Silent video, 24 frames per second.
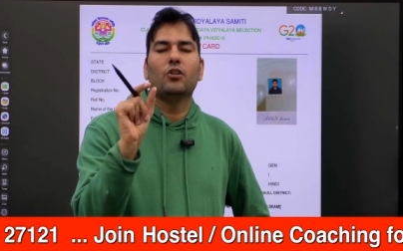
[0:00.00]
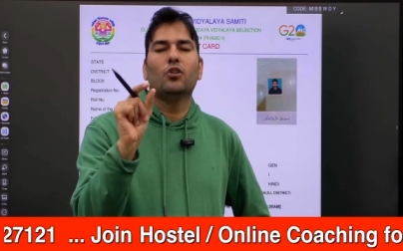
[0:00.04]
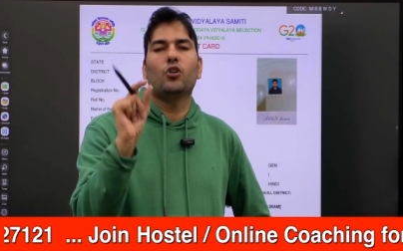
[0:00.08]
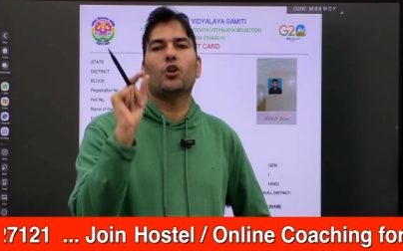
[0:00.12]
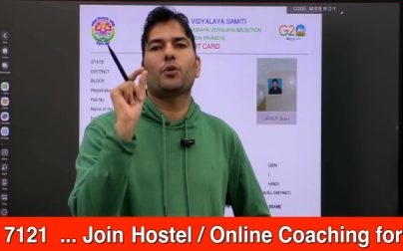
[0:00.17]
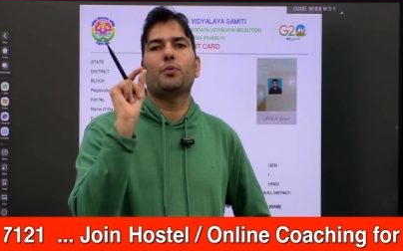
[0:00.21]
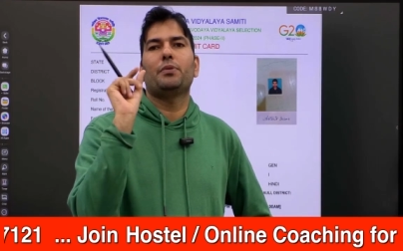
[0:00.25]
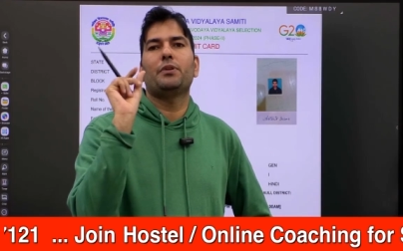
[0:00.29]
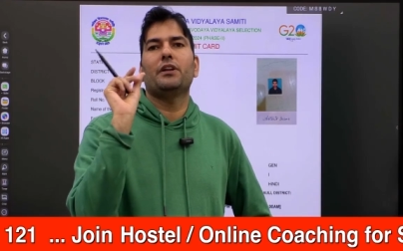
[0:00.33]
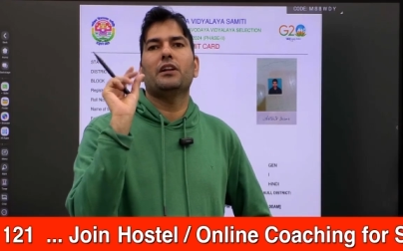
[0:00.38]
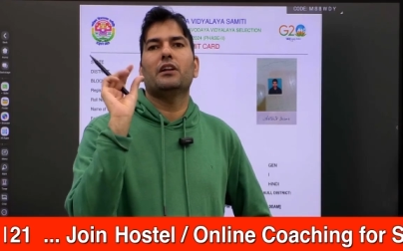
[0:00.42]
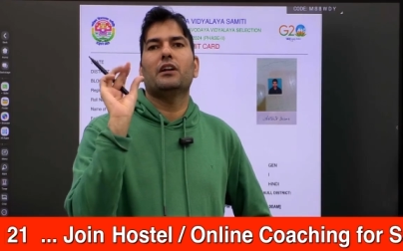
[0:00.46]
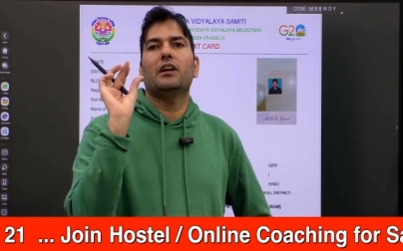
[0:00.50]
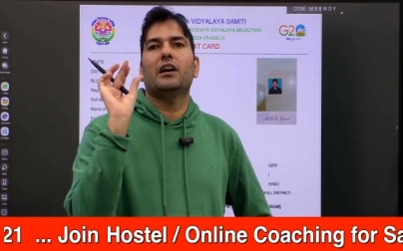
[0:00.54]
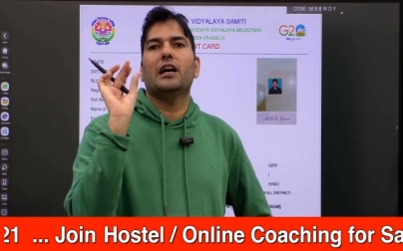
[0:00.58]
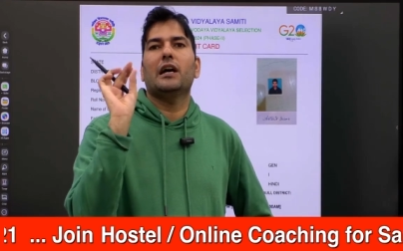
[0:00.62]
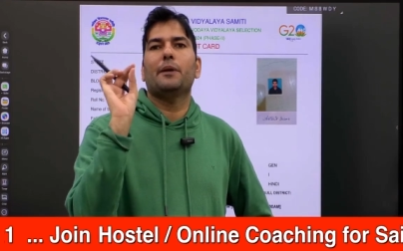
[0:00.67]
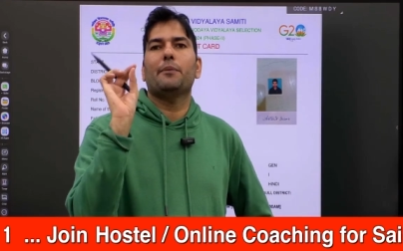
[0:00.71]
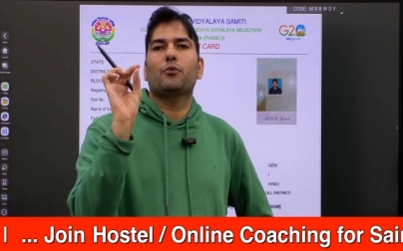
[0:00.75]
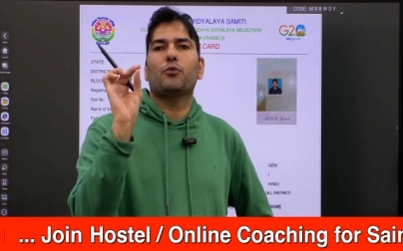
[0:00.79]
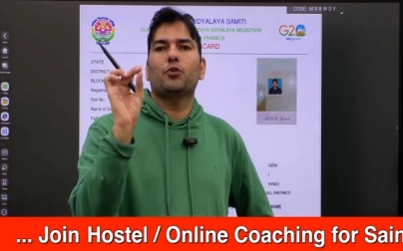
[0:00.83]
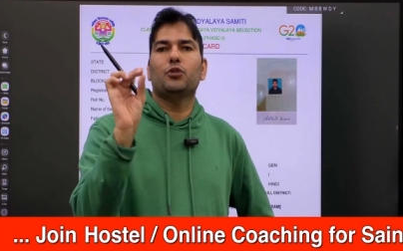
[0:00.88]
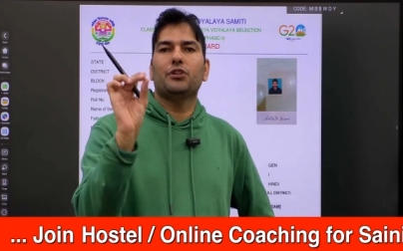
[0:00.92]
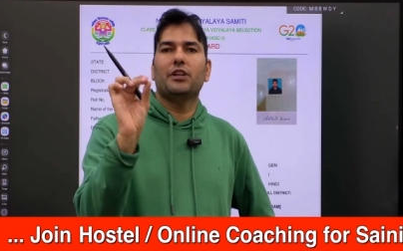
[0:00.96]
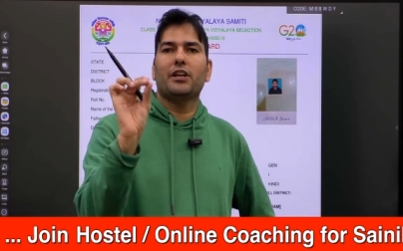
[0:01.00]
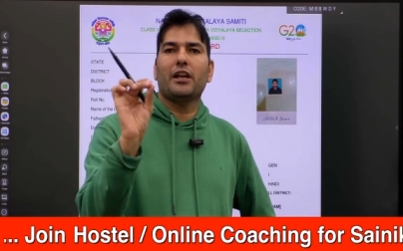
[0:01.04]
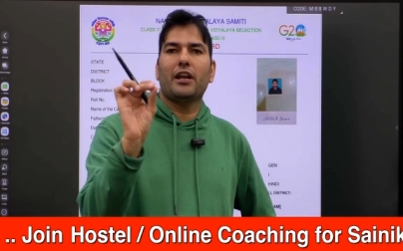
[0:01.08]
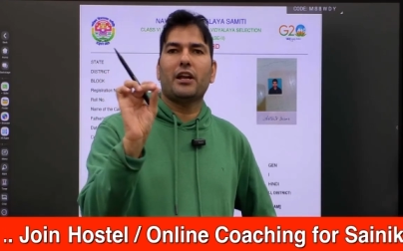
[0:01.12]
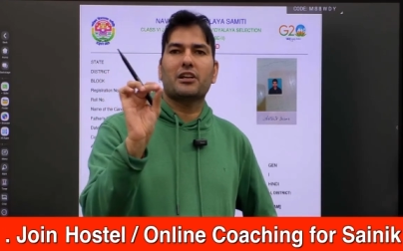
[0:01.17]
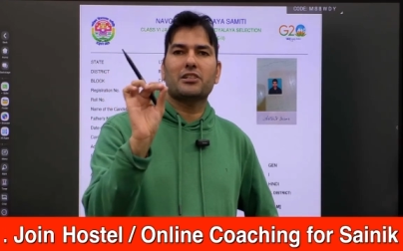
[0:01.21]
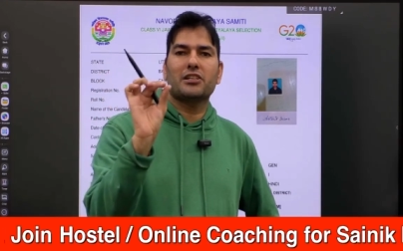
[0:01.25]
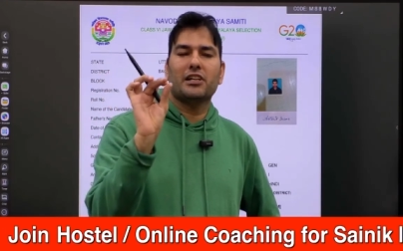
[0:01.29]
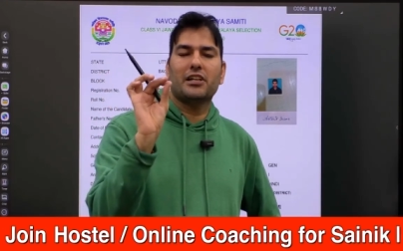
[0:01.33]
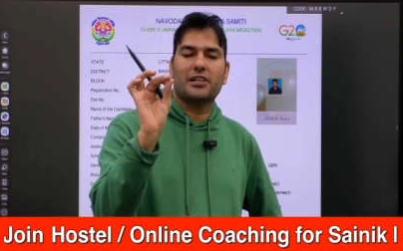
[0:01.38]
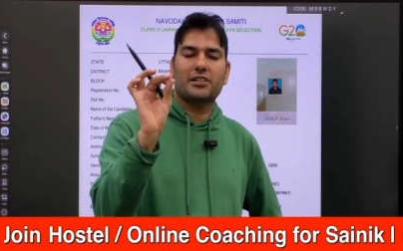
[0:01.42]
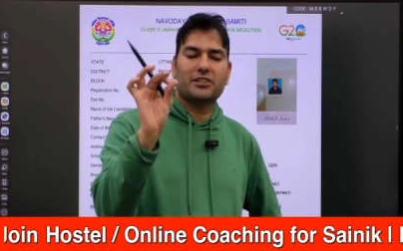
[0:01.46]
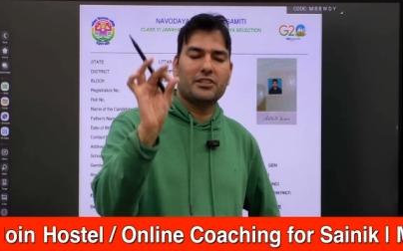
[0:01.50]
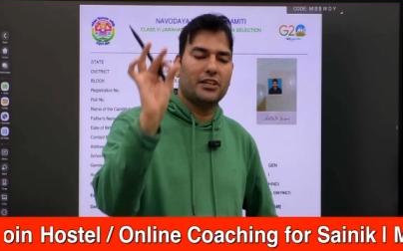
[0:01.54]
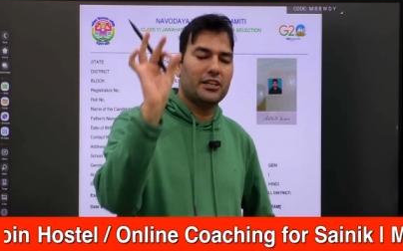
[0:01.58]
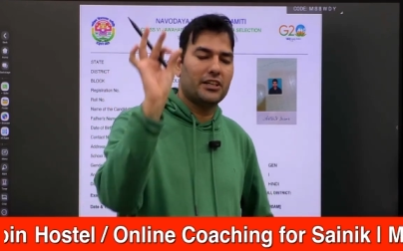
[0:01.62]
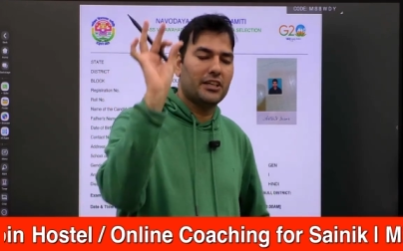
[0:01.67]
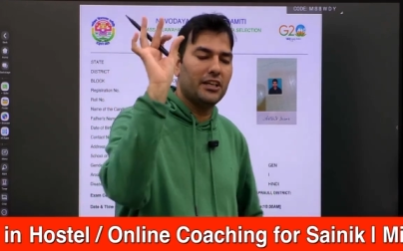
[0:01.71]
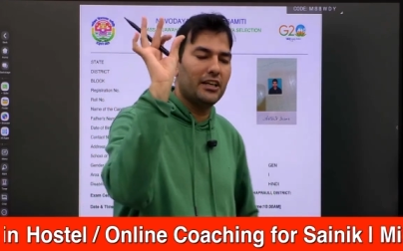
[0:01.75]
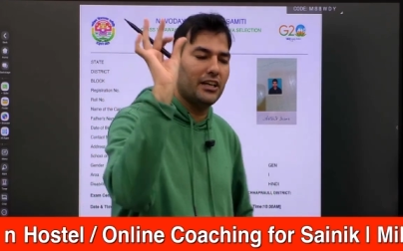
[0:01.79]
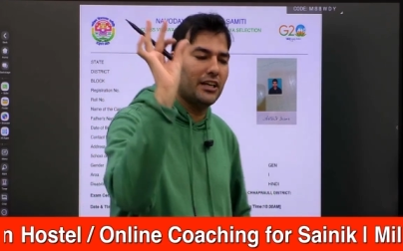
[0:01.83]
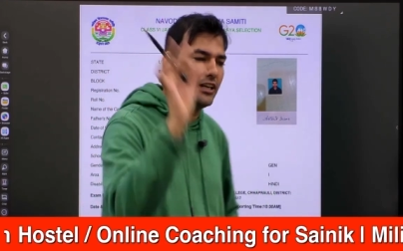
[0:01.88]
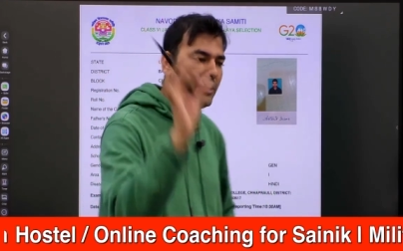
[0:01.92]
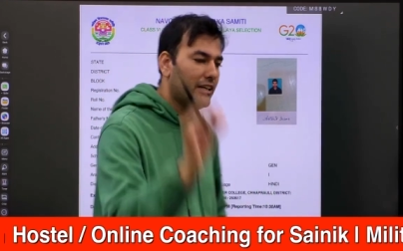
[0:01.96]
और फिर आपको देंगे सिलेक्शन की
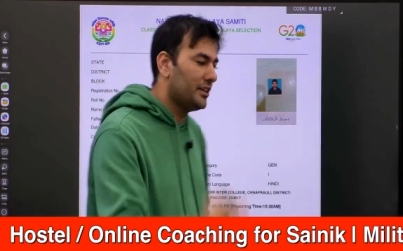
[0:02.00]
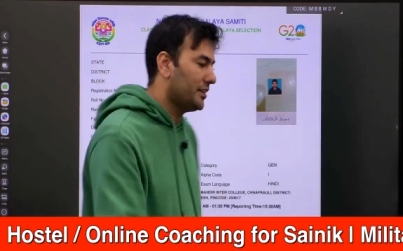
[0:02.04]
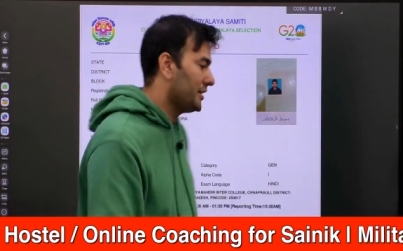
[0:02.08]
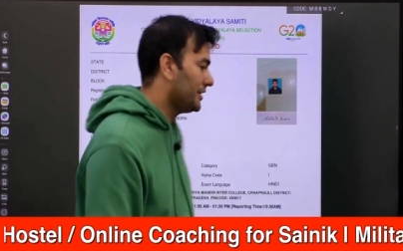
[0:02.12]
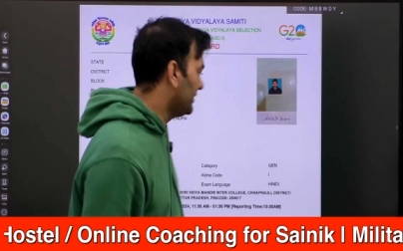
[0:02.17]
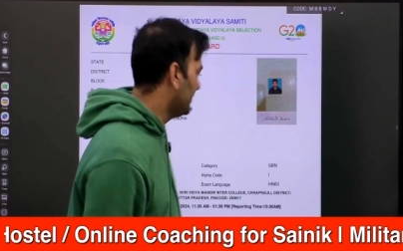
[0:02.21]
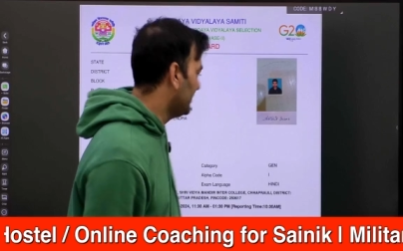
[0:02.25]
गारंटी